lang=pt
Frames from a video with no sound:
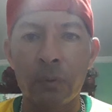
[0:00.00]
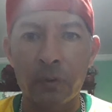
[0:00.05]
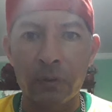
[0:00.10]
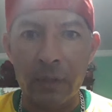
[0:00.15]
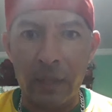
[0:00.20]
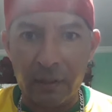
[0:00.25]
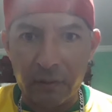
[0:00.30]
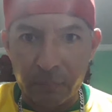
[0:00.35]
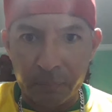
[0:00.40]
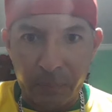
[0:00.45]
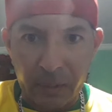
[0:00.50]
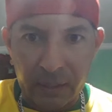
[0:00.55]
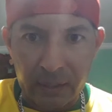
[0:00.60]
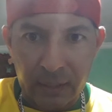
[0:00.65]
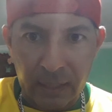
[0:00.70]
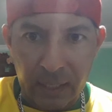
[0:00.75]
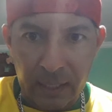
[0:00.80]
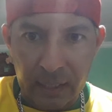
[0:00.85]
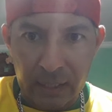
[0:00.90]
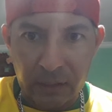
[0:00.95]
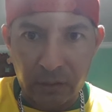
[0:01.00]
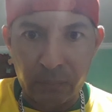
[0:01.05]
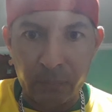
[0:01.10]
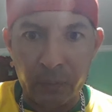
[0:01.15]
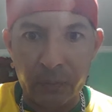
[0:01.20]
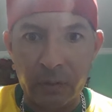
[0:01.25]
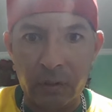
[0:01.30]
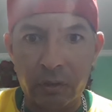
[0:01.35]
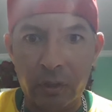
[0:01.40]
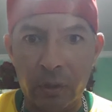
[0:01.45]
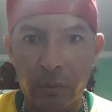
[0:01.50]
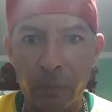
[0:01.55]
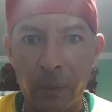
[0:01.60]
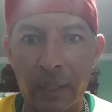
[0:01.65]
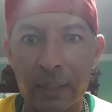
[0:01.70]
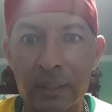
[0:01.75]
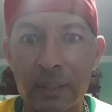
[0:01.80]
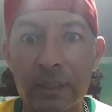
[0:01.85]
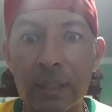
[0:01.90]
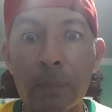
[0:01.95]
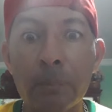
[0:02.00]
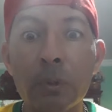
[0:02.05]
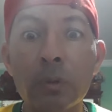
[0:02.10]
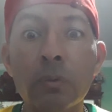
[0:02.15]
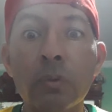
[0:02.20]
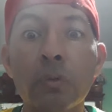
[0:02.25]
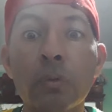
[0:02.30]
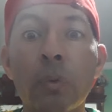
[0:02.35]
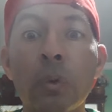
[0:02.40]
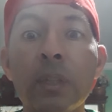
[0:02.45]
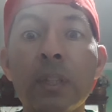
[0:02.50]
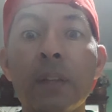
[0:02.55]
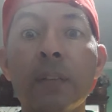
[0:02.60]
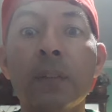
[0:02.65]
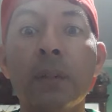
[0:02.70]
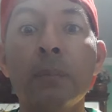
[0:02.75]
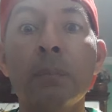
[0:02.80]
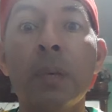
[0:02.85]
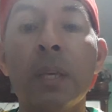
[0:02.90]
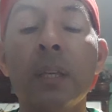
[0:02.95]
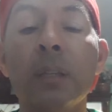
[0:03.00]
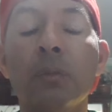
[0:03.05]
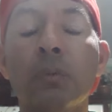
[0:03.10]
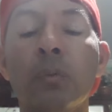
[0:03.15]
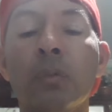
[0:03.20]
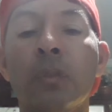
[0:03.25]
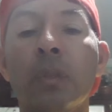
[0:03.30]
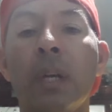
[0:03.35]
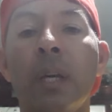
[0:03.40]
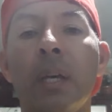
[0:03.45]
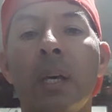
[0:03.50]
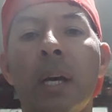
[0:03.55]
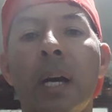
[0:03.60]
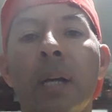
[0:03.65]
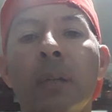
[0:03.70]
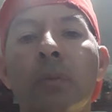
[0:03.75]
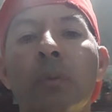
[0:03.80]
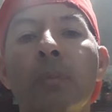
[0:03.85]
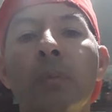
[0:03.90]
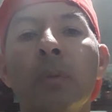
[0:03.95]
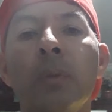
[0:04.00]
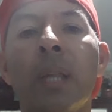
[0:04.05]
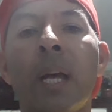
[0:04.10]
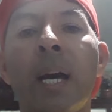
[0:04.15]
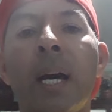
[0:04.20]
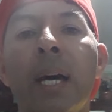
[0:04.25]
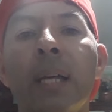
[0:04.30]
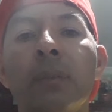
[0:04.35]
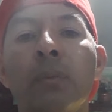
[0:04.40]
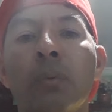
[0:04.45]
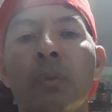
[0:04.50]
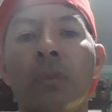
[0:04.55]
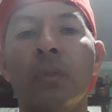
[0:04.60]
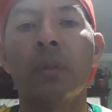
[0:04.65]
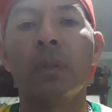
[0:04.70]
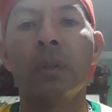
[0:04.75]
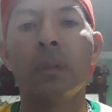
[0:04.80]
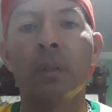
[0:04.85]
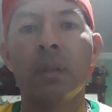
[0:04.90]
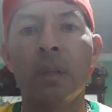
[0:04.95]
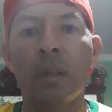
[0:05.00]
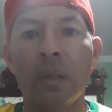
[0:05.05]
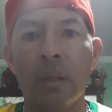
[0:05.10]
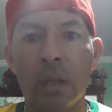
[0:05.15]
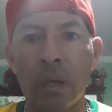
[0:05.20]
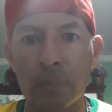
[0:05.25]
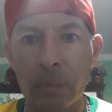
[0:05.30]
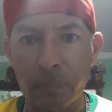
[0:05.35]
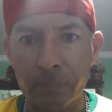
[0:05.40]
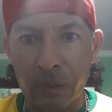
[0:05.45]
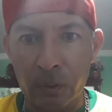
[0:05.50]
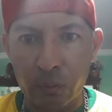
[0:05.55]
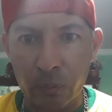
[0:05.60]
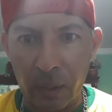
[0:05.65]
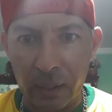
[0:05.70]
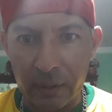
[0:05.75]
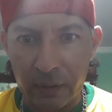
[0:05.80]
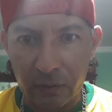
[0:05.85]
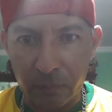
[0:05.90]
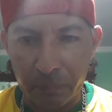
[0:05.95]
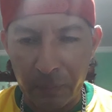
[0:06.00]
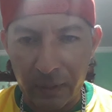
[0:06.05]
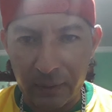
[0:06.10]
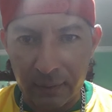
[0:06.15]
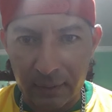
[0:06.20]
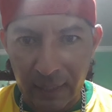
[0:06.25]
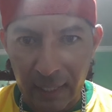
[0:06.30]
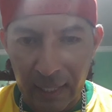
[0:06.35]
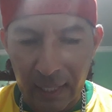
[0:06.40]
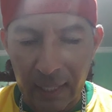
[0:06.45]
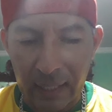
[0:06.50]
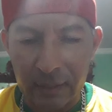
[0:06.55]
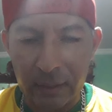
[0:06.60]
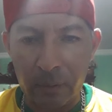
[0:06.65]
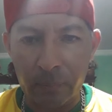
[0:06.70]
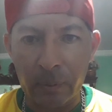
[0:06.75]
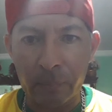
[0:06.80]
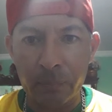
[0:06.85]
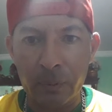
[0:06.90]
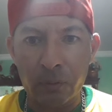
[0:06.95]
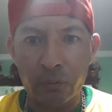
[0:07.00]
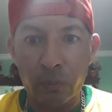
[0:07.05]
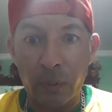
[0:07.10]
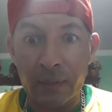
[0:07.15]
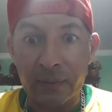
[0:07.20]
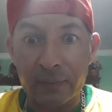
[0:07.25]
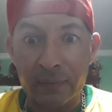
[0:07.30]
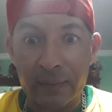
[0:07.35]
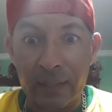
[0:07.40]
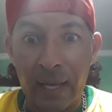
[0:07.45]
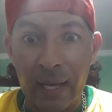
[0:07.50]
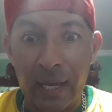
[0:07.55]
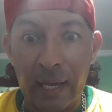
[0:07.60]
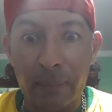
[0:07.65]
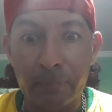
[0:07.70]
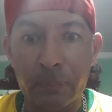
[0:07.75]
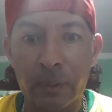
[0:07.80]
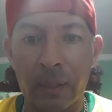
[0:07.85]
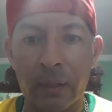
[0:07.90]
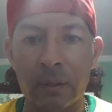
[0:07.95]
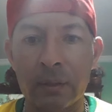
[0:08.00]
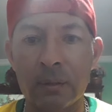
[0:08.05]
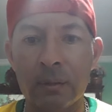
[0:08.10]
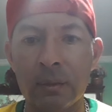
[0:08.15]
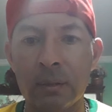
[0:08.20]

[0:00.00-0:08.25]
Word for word: Você é experiente, você chegou ali, tem muitos conhecimentos acumulados. É uma pessoa respeitada, uma pessoa sábia.